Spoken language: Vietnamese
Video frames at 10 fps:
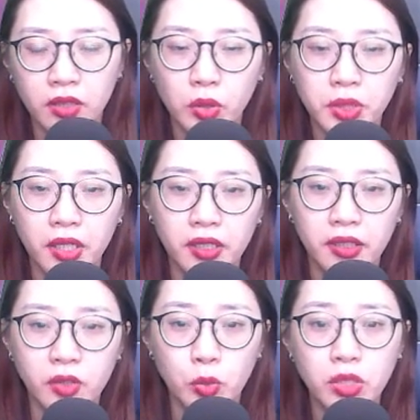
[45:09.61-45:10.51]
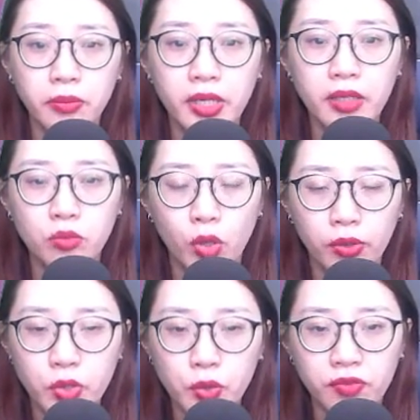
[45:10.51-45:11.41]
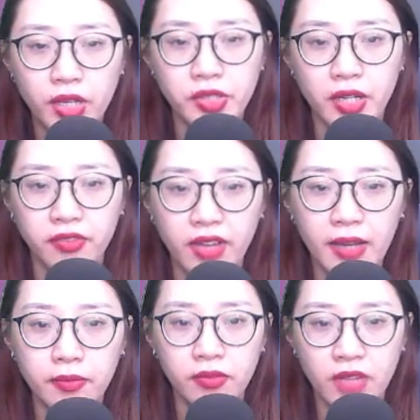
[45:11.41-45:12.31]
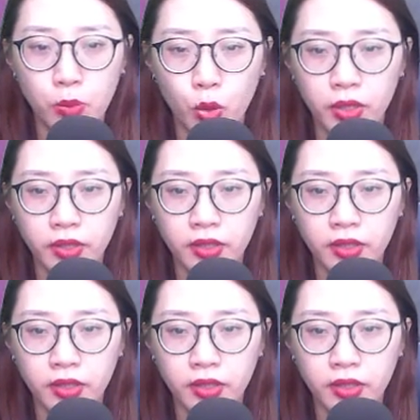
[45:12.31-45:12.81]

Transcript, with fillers: Tôi thì cũng có biết một chút về trận pháp và bùa,